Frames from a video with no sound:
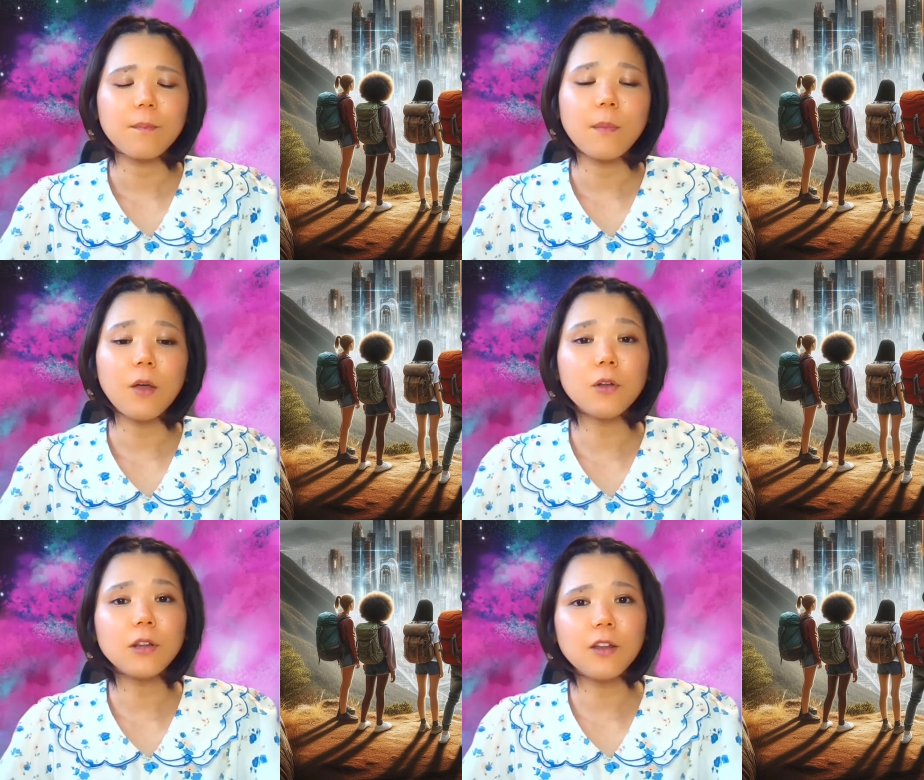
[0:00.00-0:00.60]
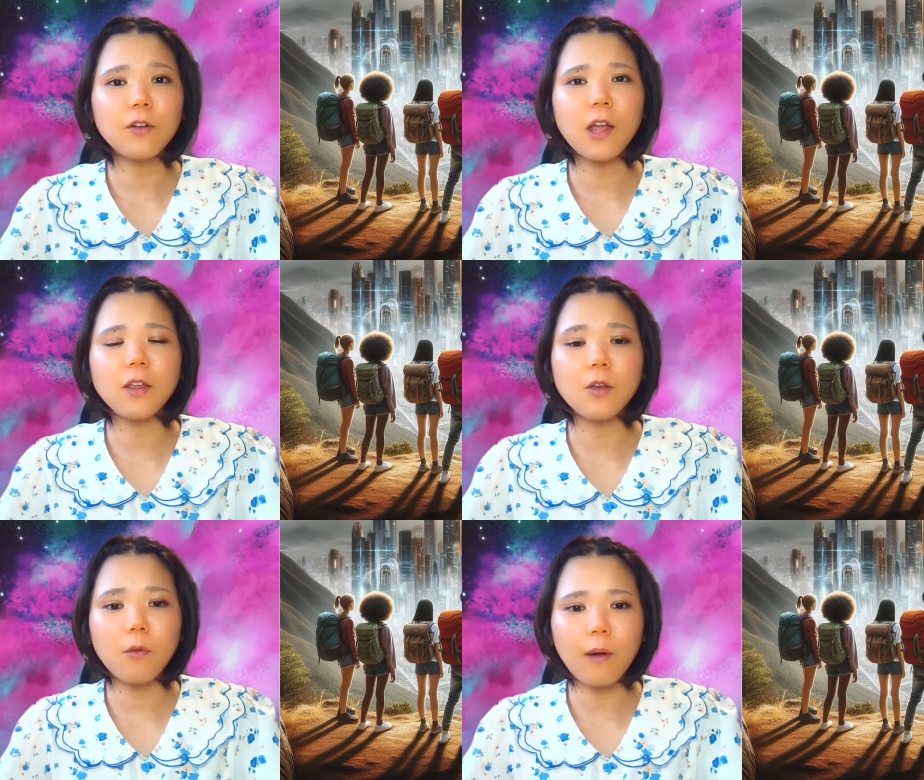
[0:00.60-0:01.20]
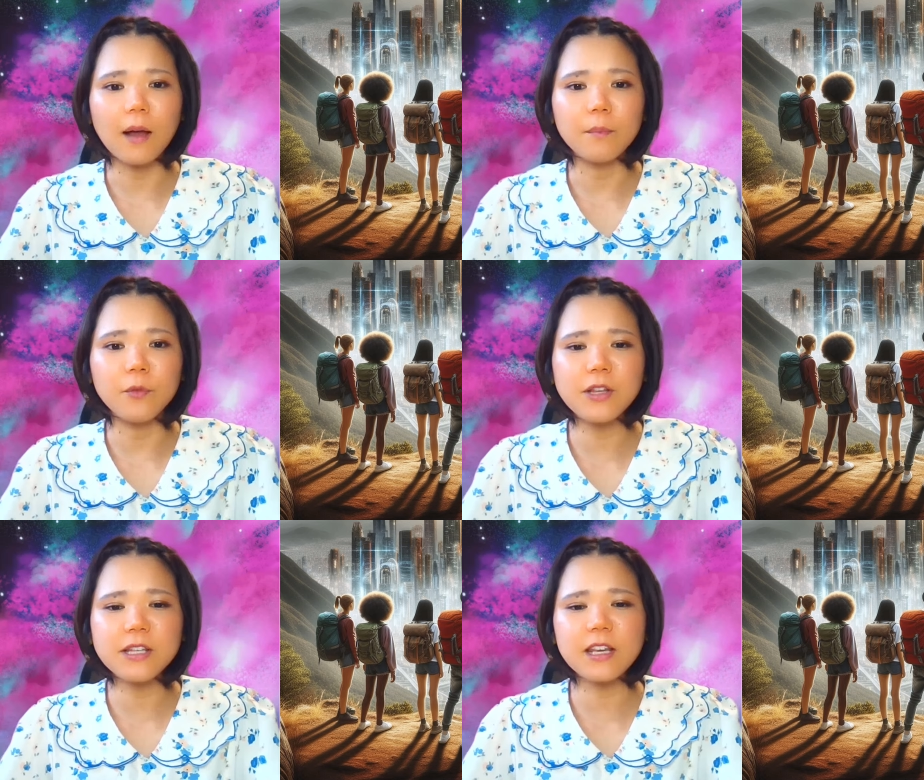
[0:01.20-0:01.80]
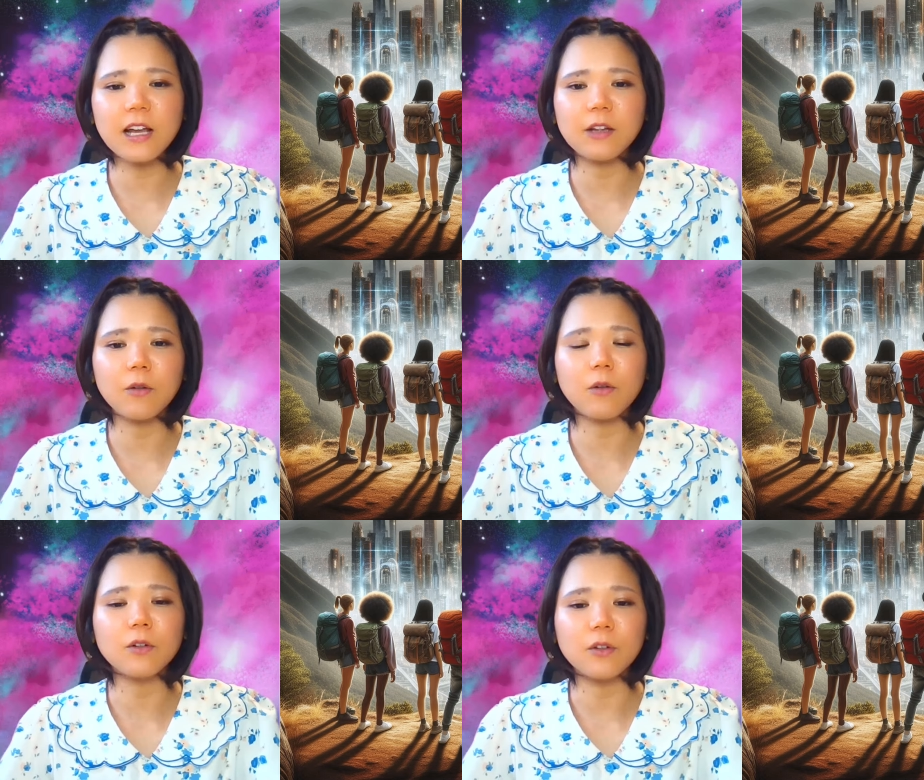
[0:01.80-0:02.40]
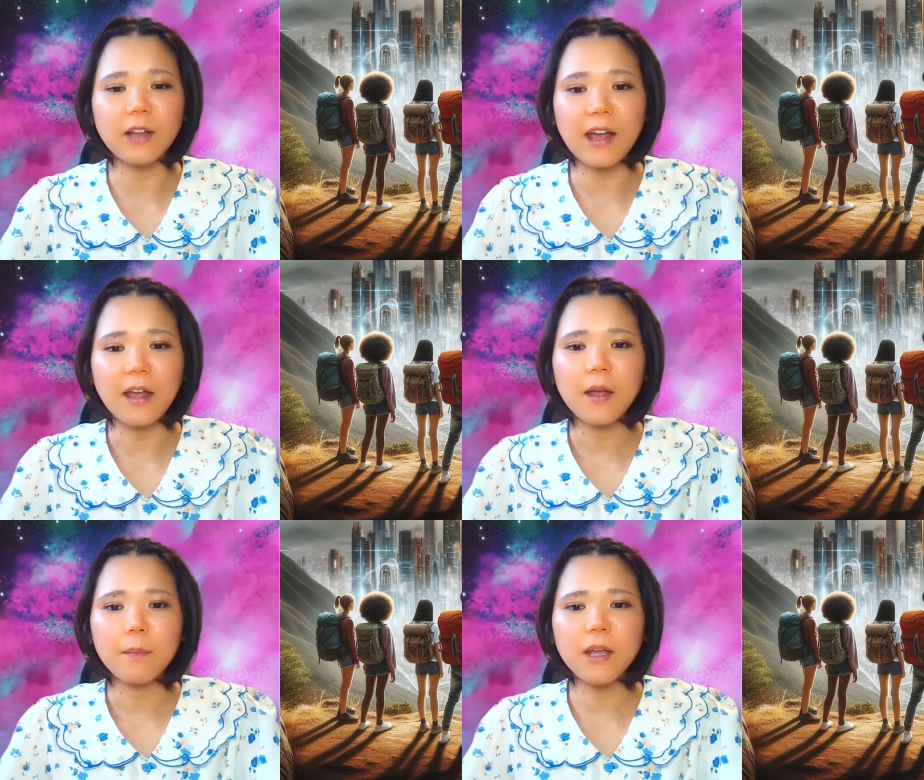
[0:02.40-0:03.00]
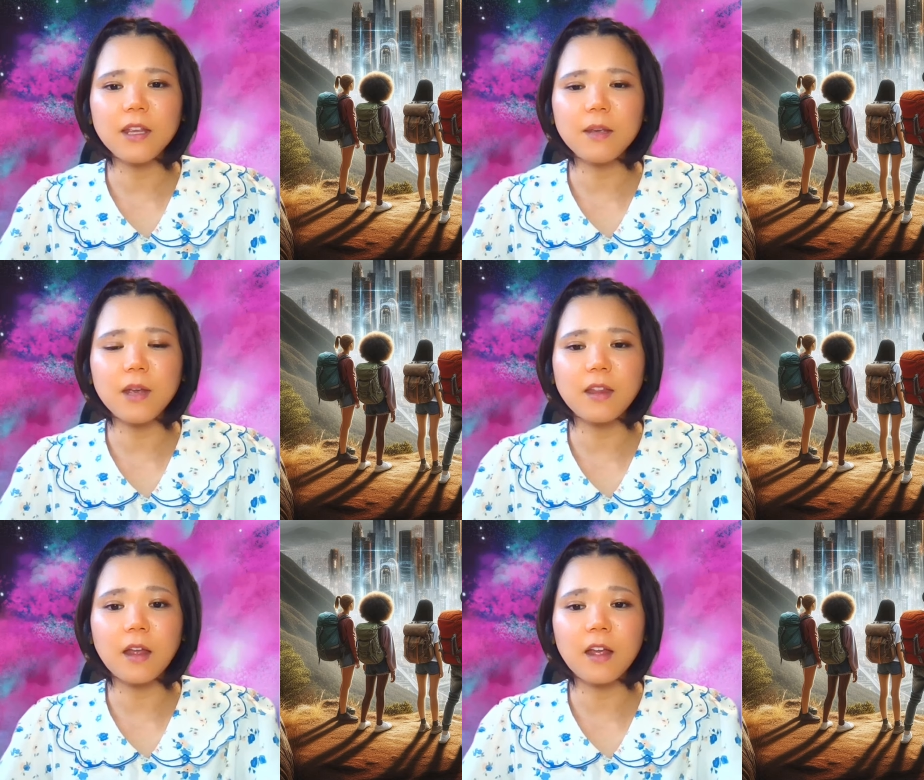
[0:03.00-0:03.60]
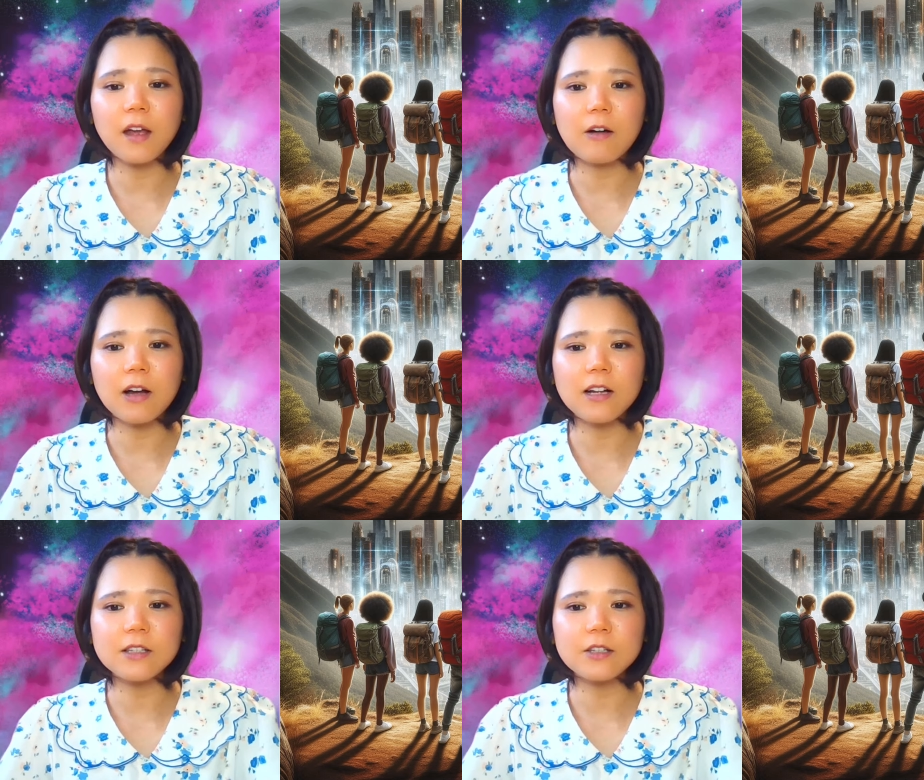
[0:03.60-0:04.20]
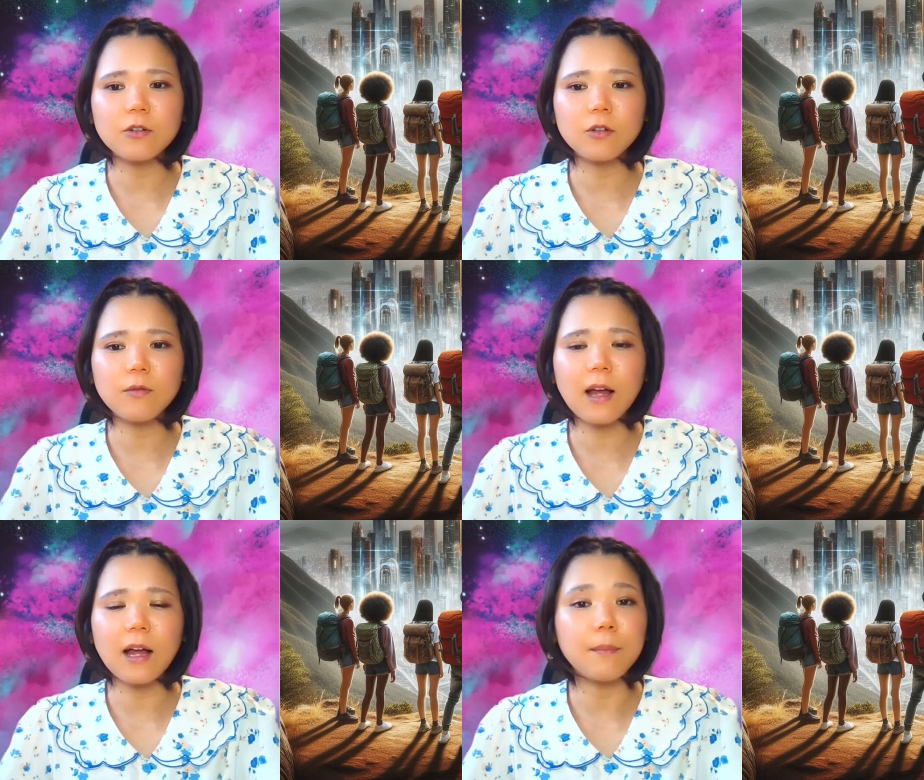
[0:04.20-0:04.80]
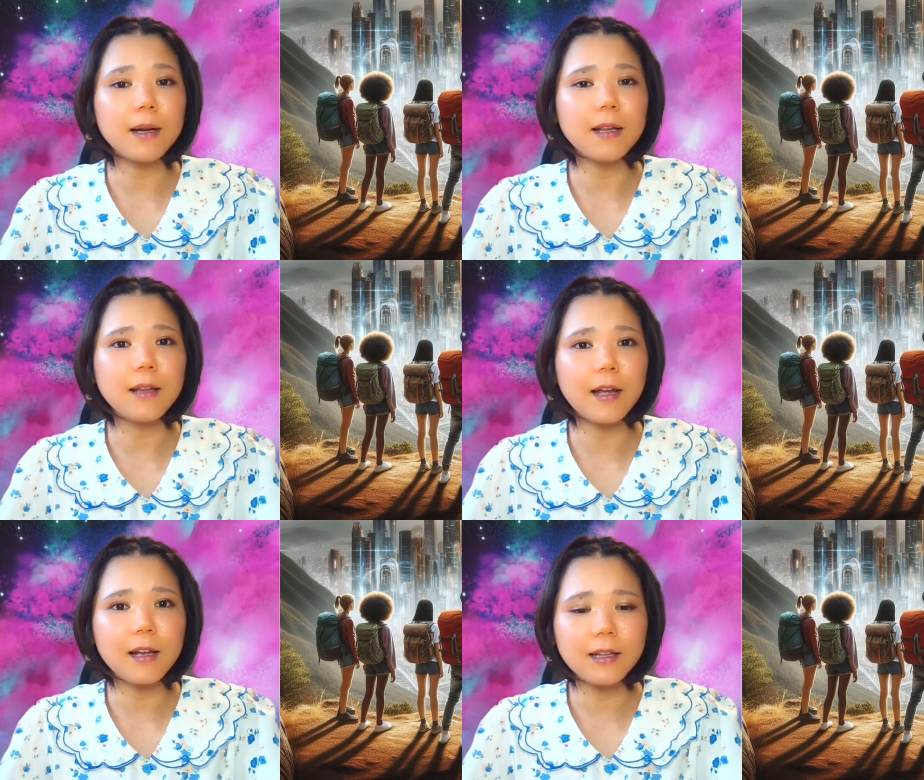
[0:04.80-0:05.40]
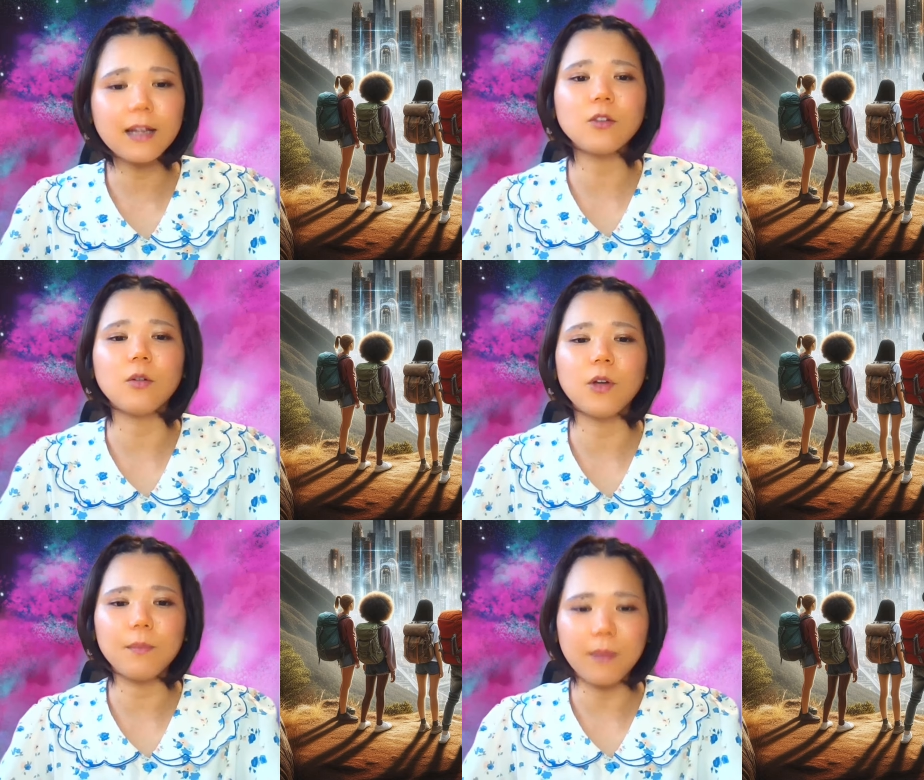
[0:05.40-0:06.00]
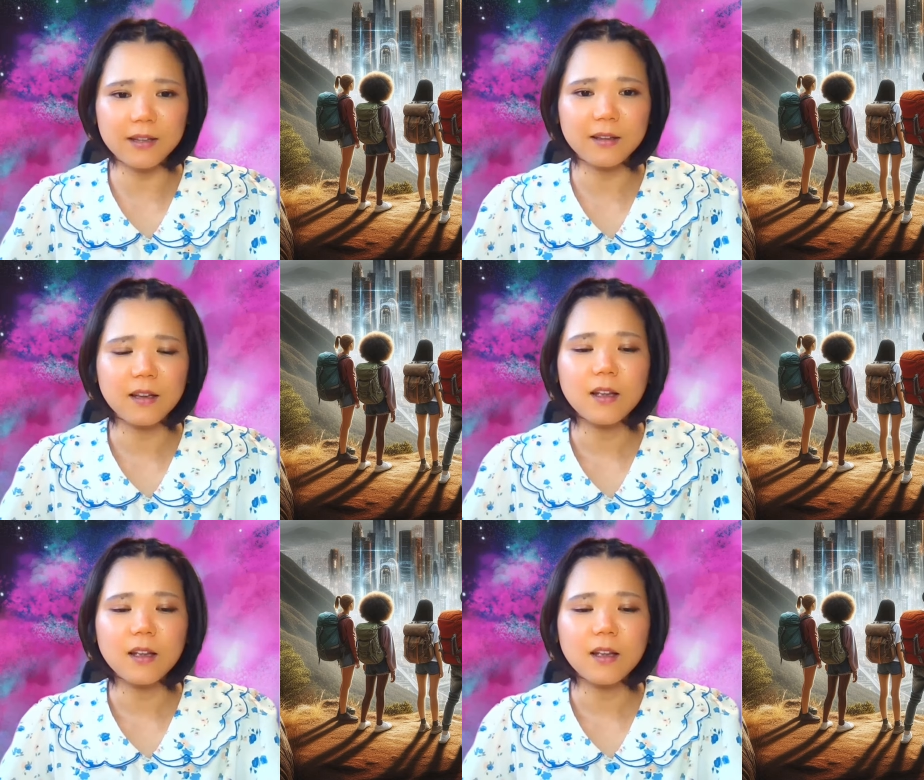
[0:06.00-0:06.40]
冥王星の変容は無意識下で起こるので、目に見えて変化を感じることはあまりないかなと思います。